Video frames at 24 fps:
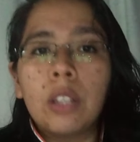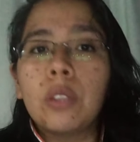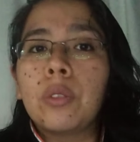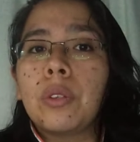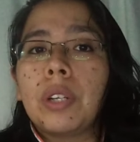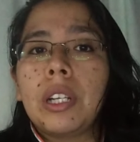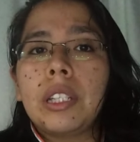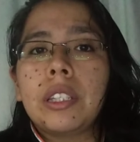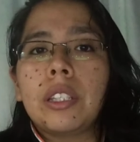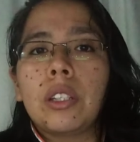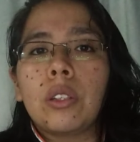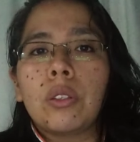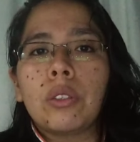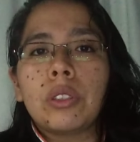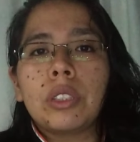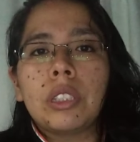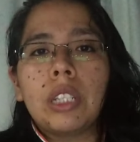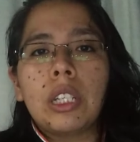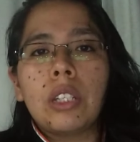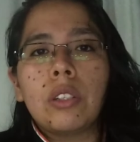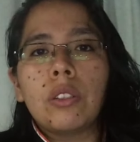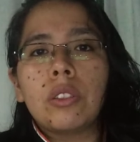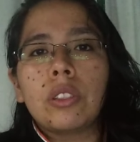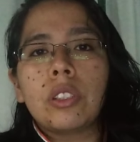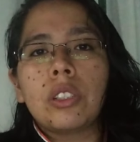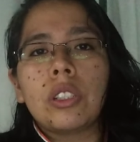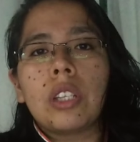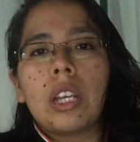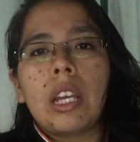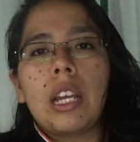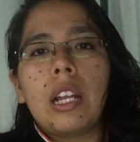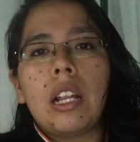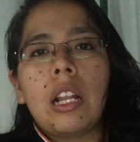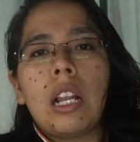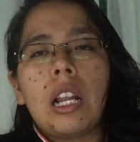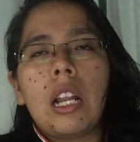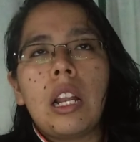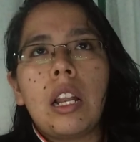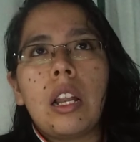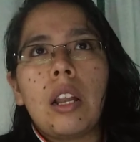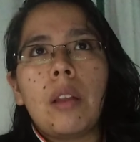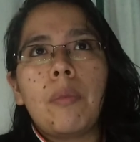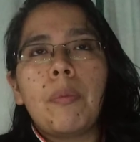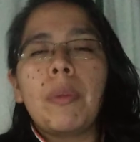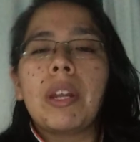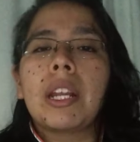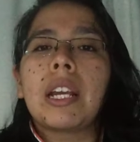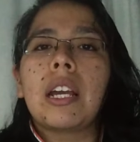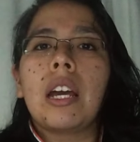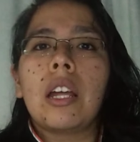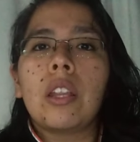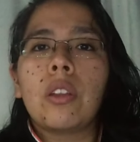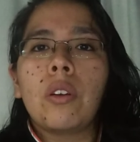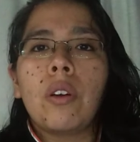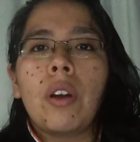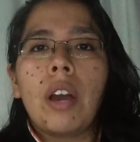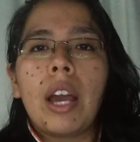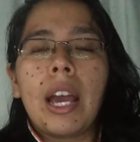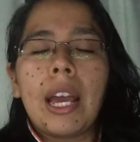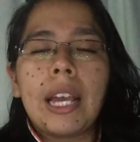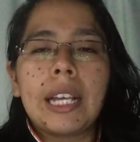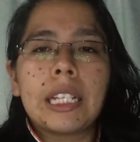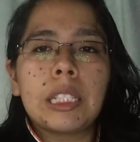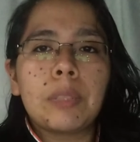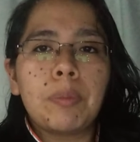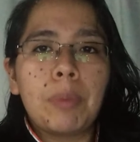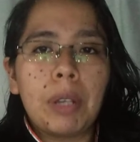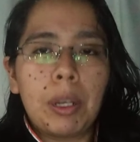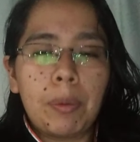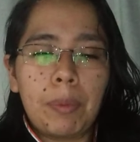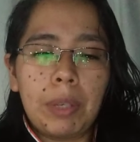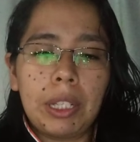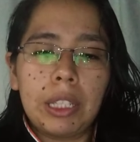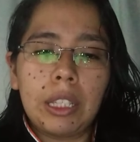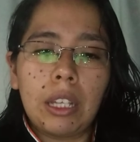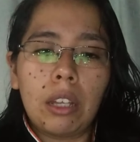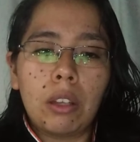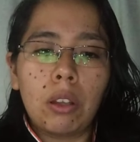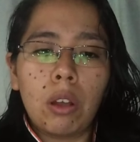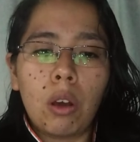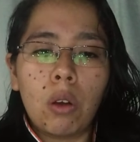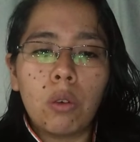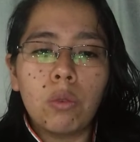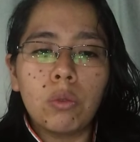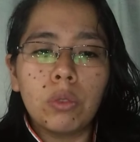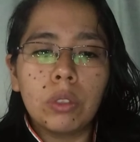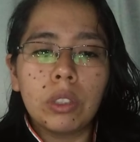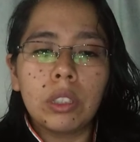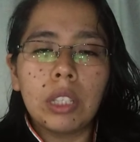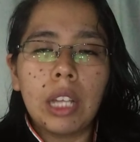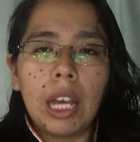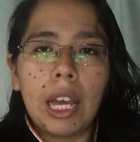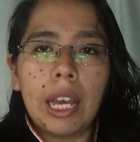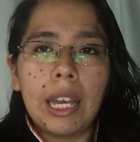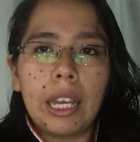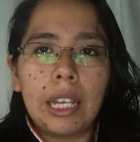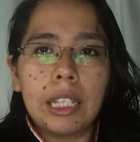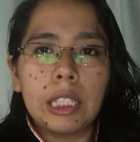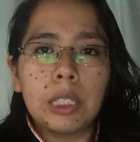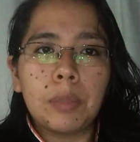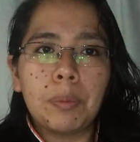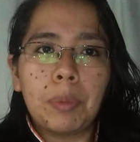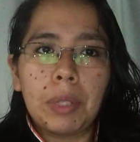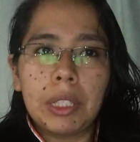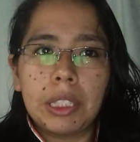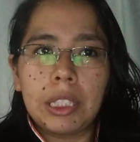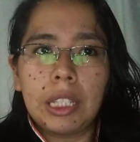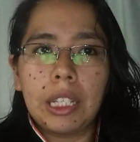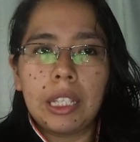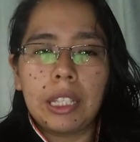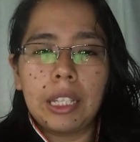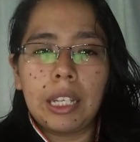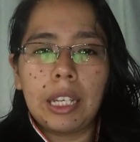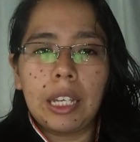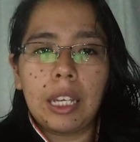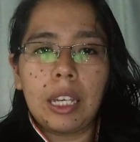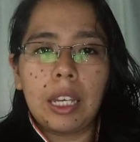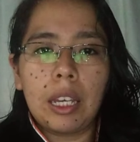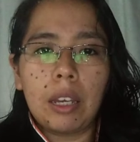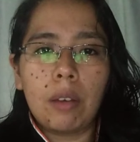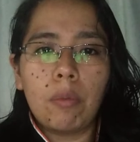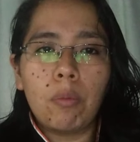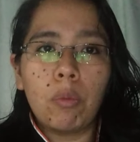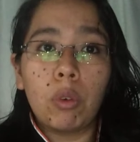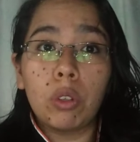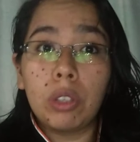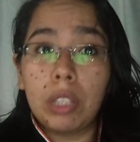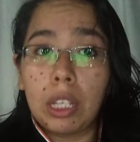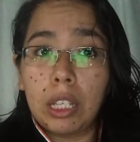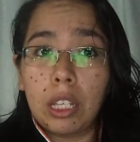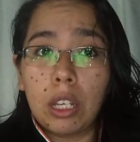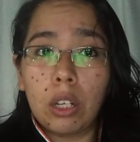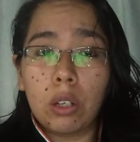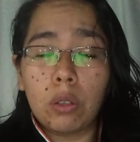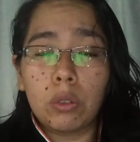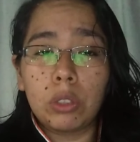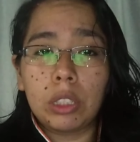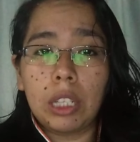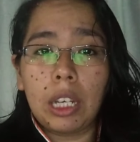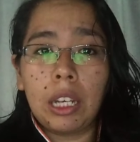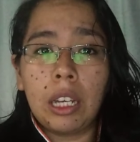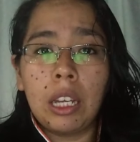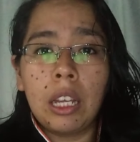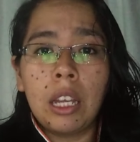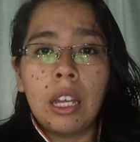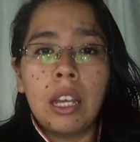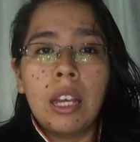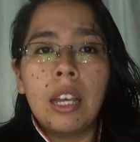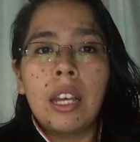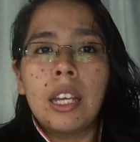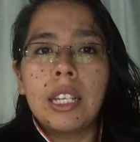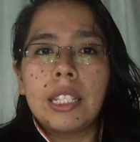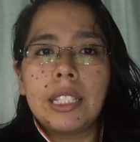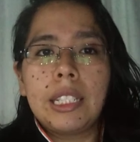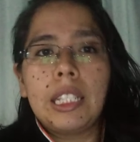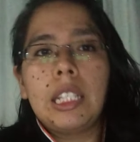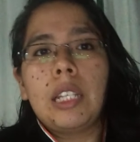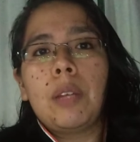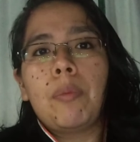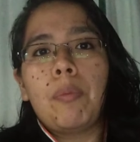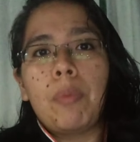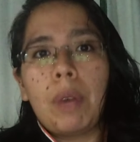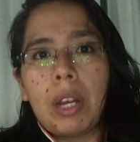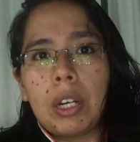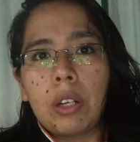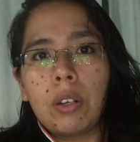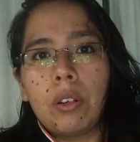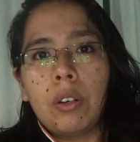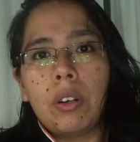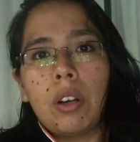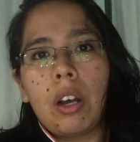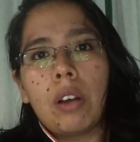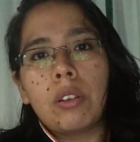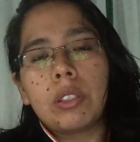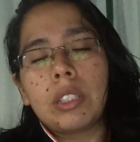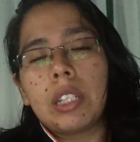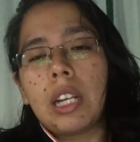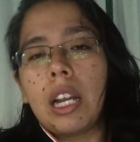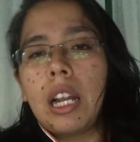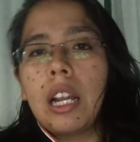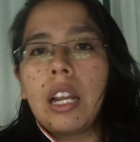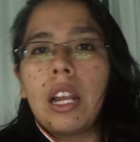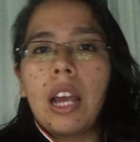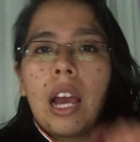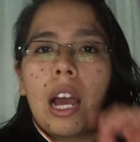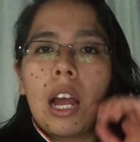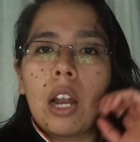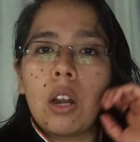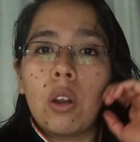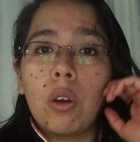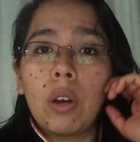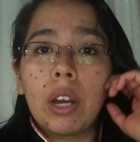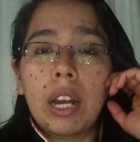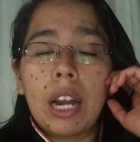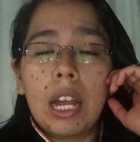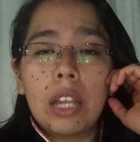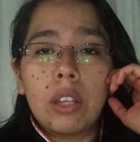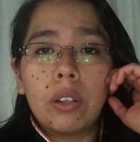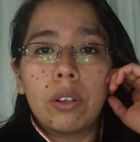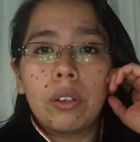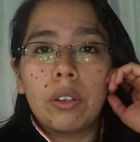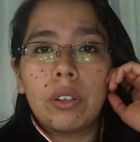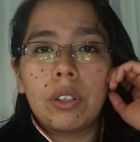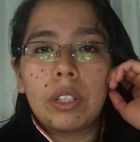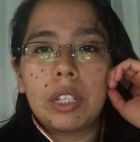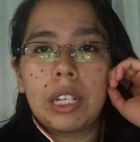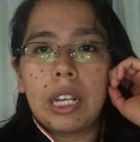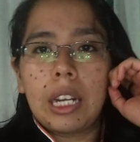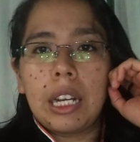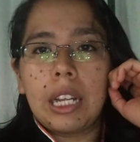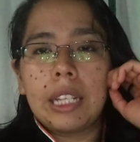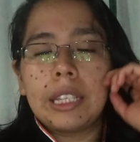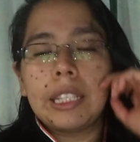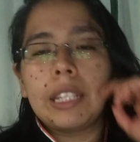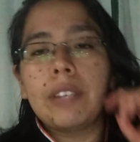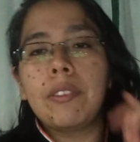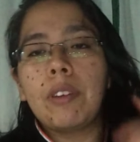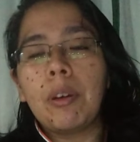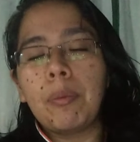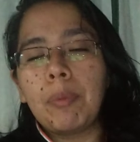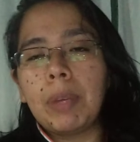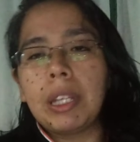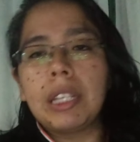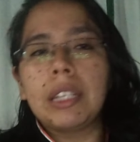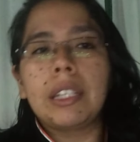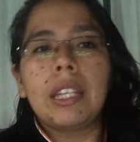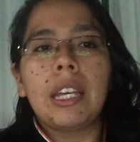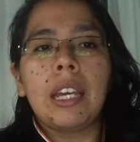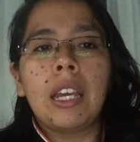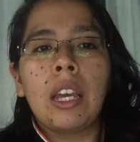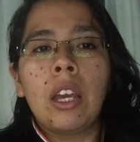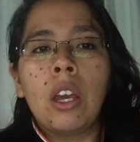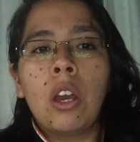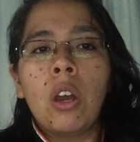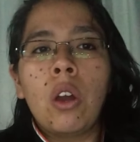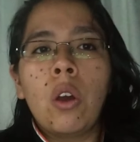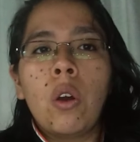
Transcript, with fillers: Durante dos años el mercado ha experimentado una especie de montaña rusa. Sin embargo, Australia ha logrado relativamente